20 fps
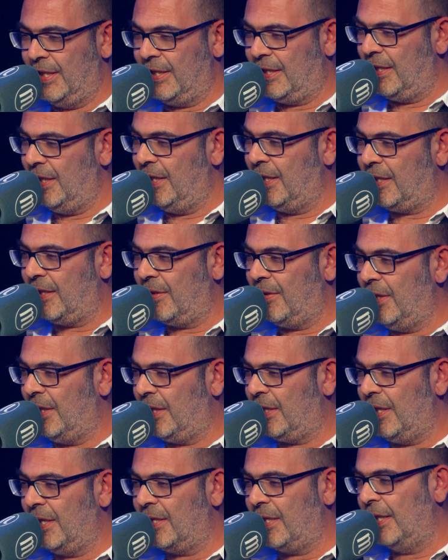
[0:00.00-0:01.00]
Es, ich,
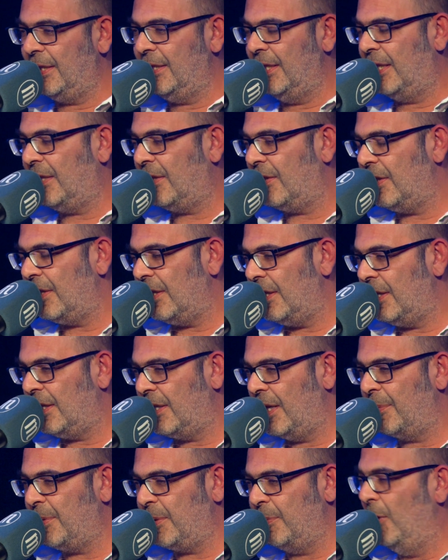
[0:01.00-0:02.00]
ich, es hat nicht,
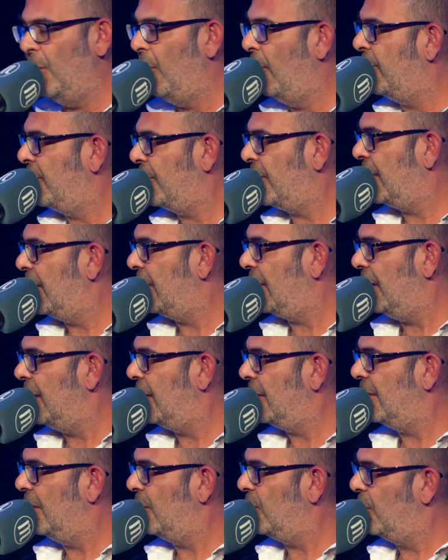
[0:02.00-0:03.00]
ich habe es mir oft
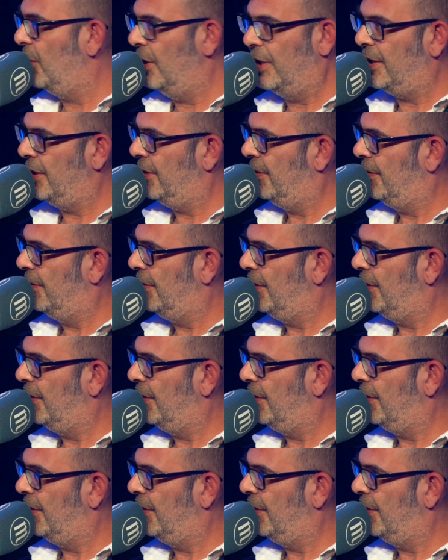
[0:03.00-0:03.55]
gedacht, natürlich.